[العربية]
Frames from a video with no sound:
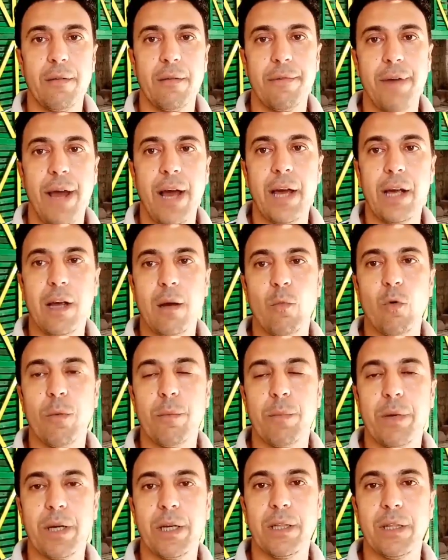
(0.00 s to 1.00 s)
في حاجه
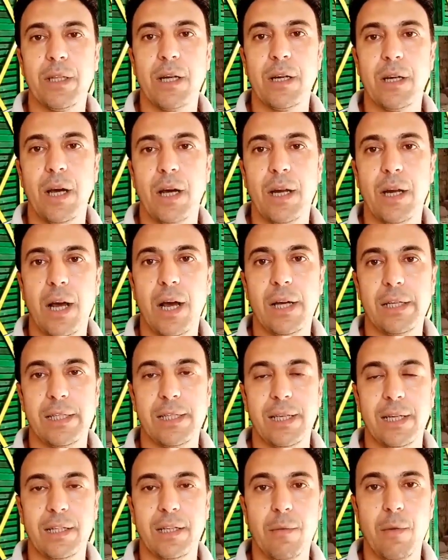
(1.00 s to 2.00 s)
مهمه جدا انا
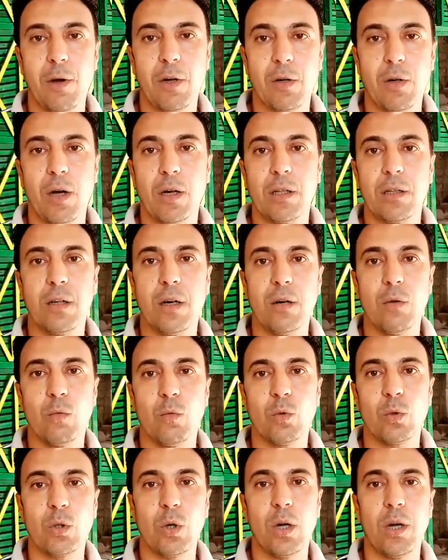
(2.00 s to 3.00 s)
هستخدمها النهارده
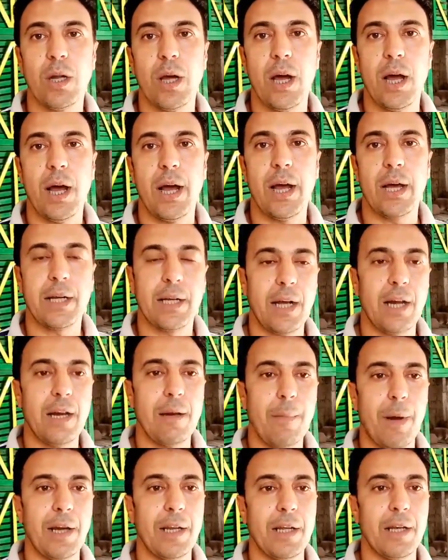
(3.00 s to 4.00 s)
وطالع
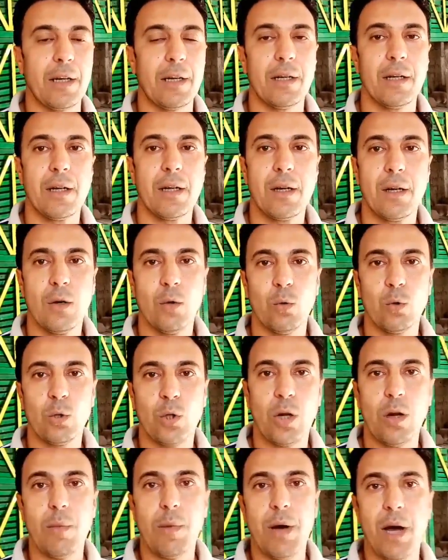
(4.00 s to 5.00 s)
اتكلم عليها
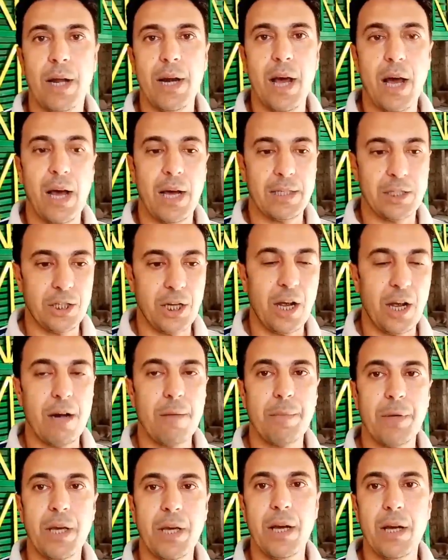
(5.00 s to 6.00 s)
وطالما انا هشتغل
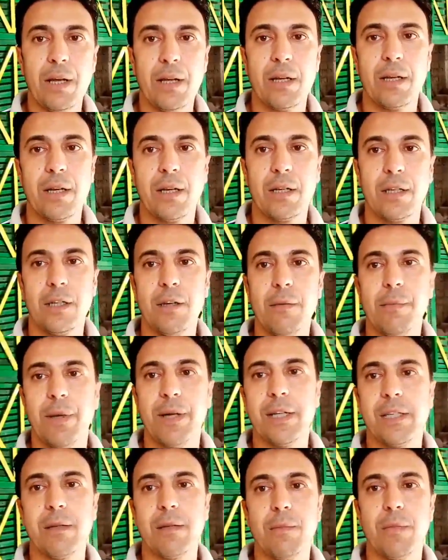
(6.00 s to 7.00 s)
بيها يبقى
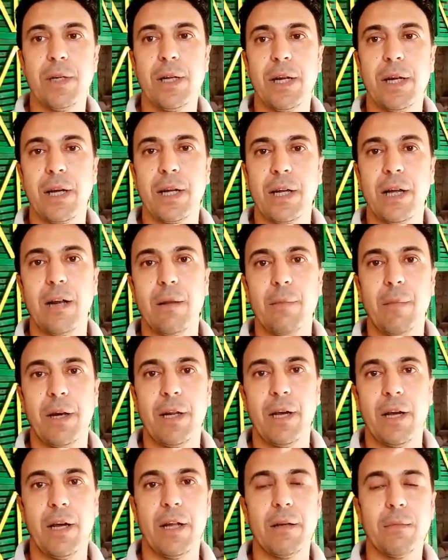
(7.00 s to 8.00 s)
لازم ان انا اتكلم
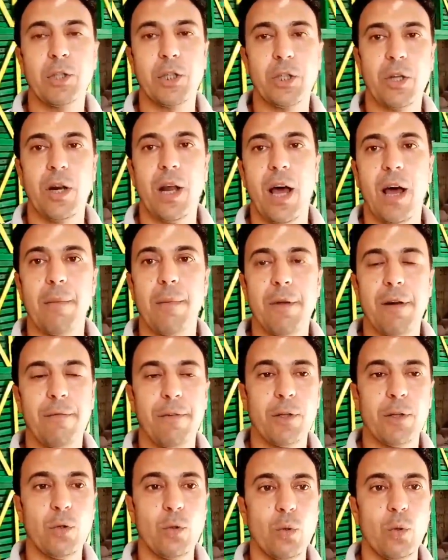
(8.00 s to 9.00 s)
عليها انا مش طالع اعمل
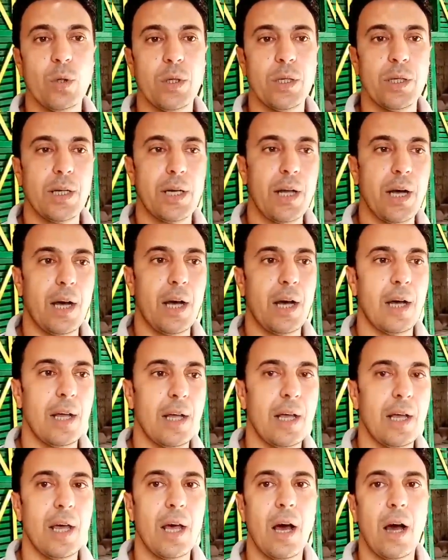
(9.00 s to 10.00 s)
فيديو ان انا
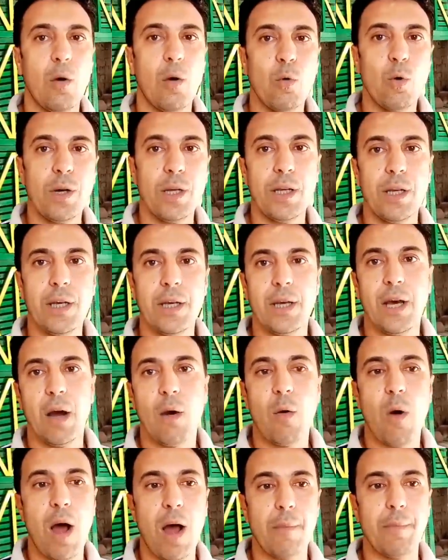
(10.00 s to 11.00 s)
هقول ايه
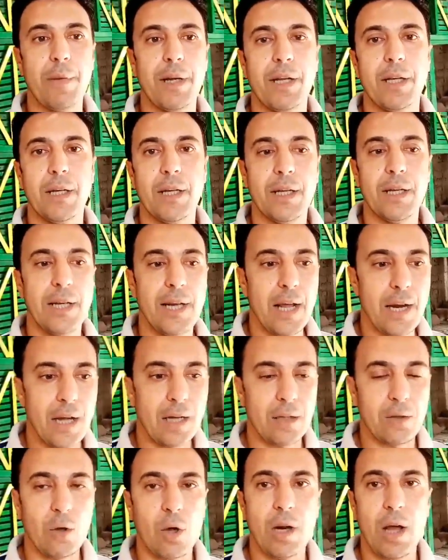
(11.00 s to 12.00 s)
او هعمل ايه اللي انا
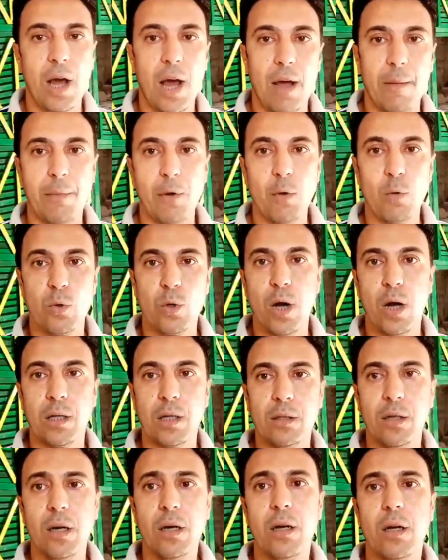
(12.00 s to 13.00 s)
طالع اعمله
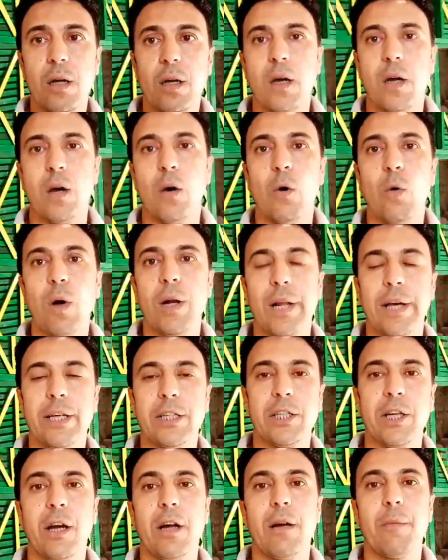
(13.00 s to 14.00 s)
النهارده هو اللي
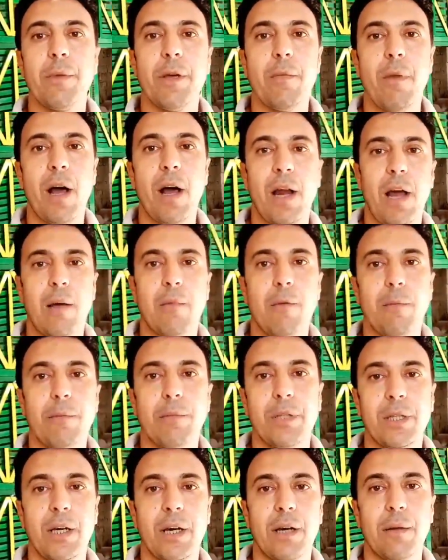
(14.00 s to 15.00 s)
هشتغل بيه مع الحمام
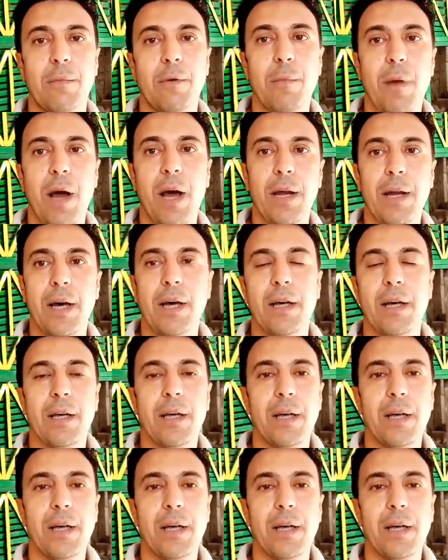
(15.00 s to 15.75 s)
بتاعي بمعنى